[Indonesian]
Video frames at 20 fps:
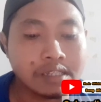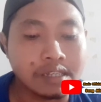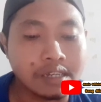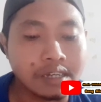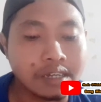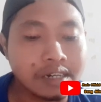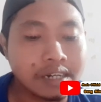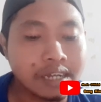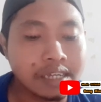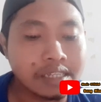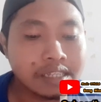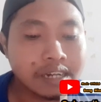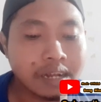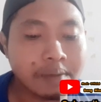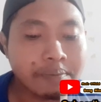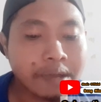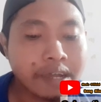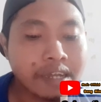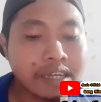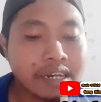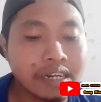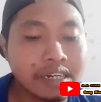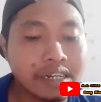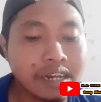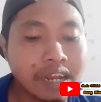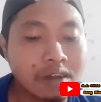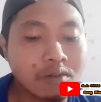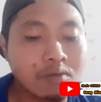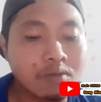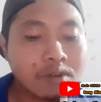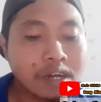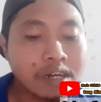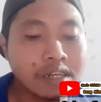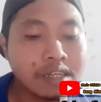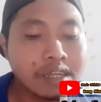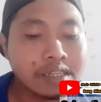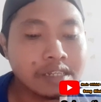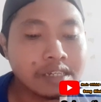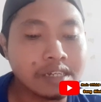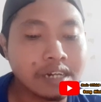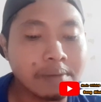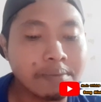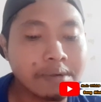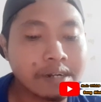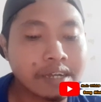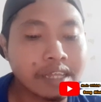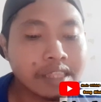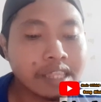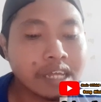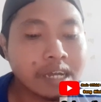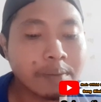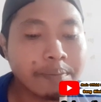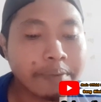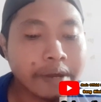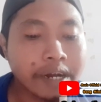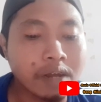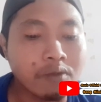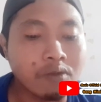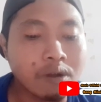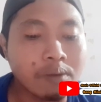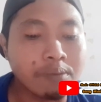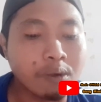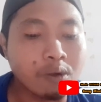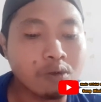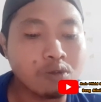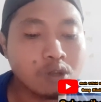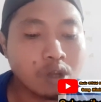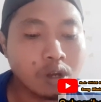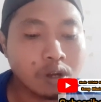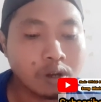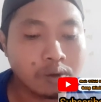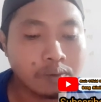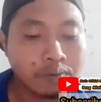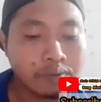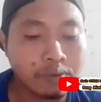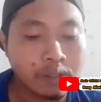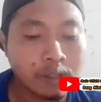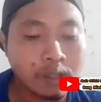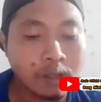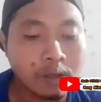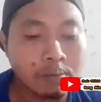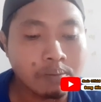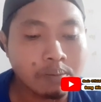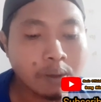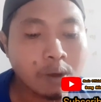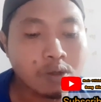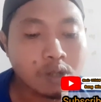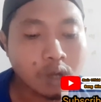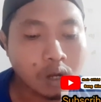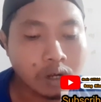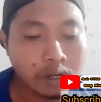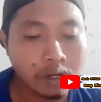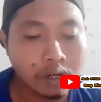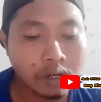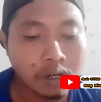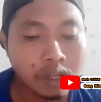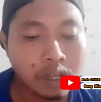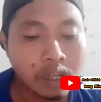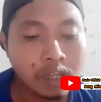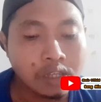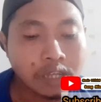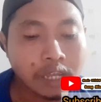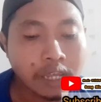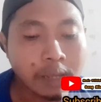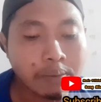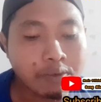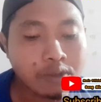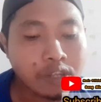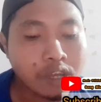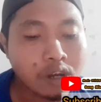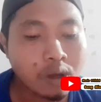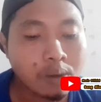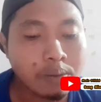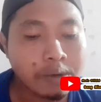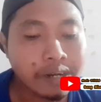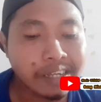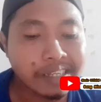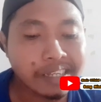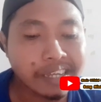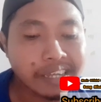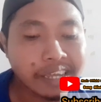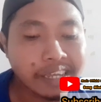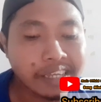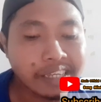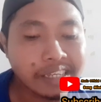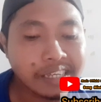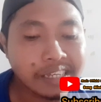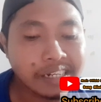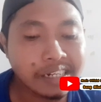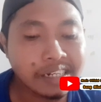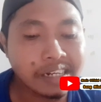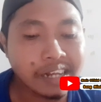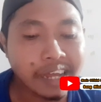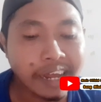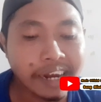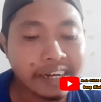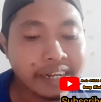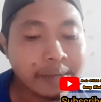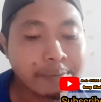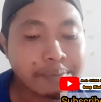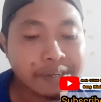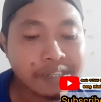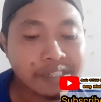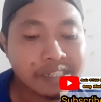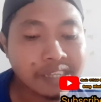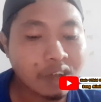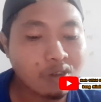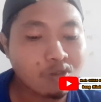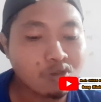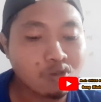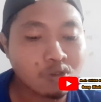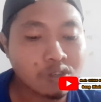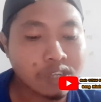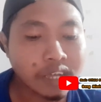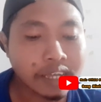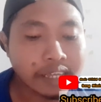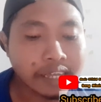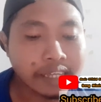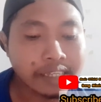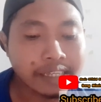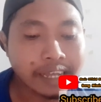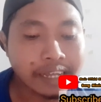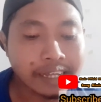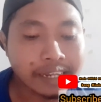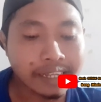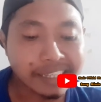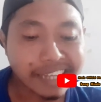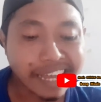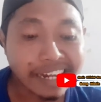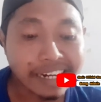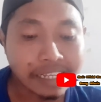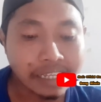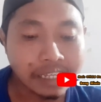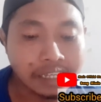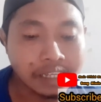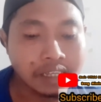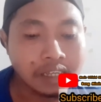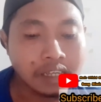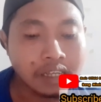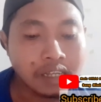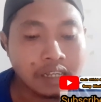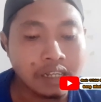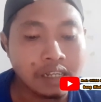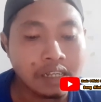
Segera setelah panggilan dilakukan, dia segera berkata kepada Bang Paujon, "Paujon, saya punya nomor yang saya ingin Anda periksa untuk saya cari."